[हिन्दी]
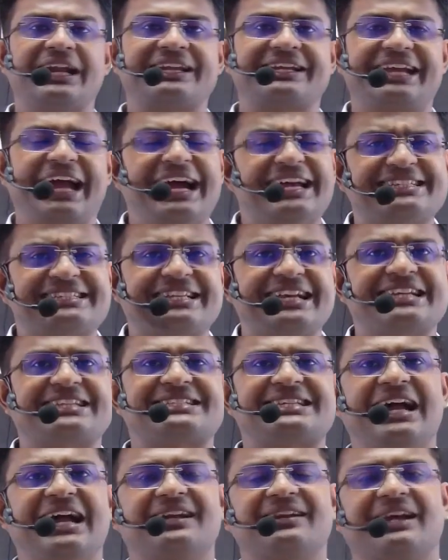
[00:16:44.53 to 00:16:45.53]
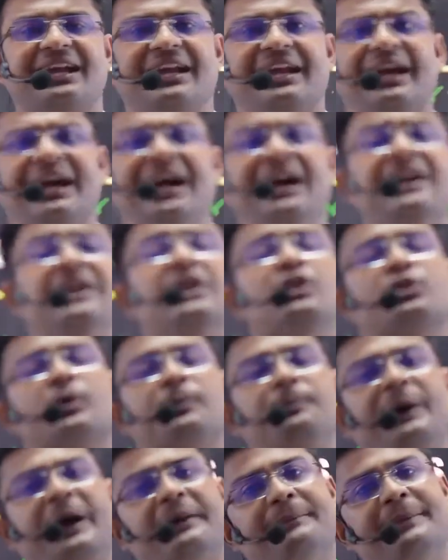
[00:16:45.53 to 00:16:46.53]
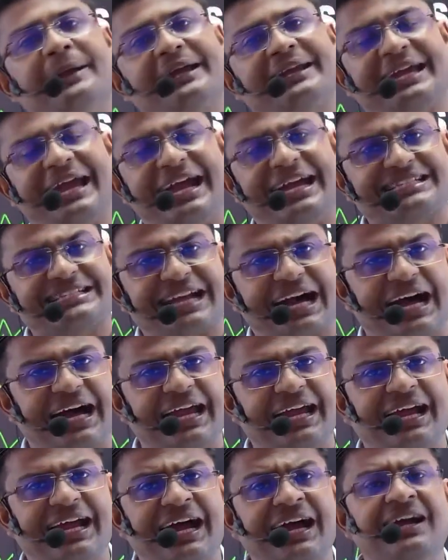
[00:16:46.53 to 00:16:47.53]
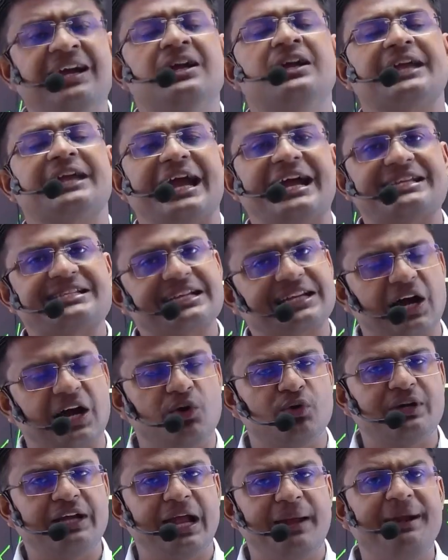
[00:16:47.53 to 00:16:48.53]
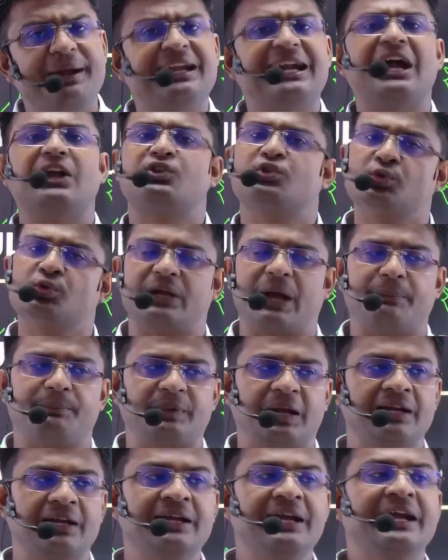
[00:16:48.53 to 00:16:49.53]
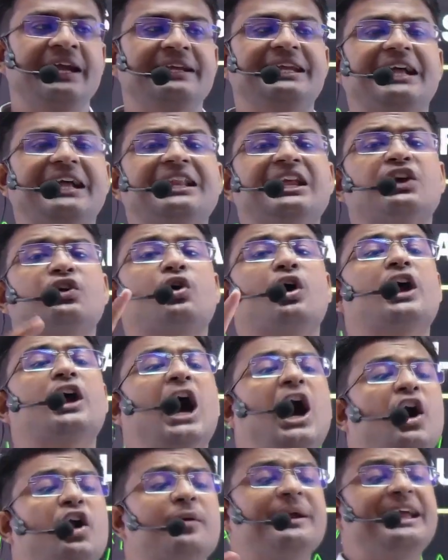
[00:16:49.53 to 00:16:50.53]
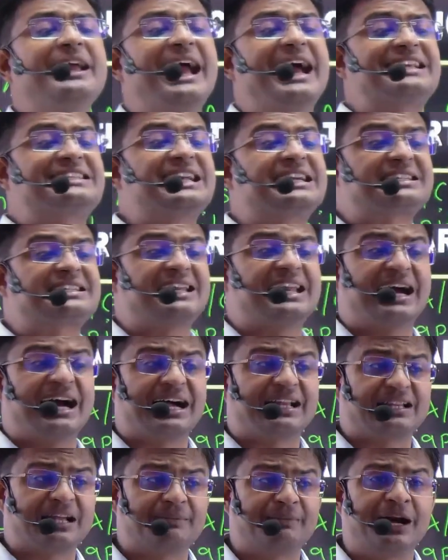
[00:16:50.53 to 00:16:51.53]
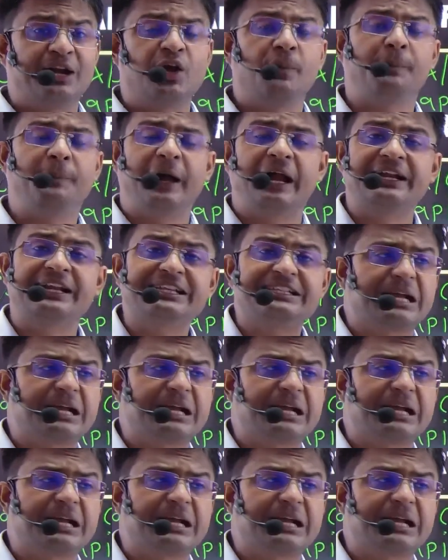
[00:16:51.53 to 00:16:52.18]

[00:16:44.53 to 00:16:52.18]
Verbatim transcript: कैश से स्टार्ट करेगा तो फर्म में कैश आएगा कैश अकाउंट डेबिट और टू कैपिटल यदि कोई और भी एसेट्स लगाता मान लो फर्नीचर भी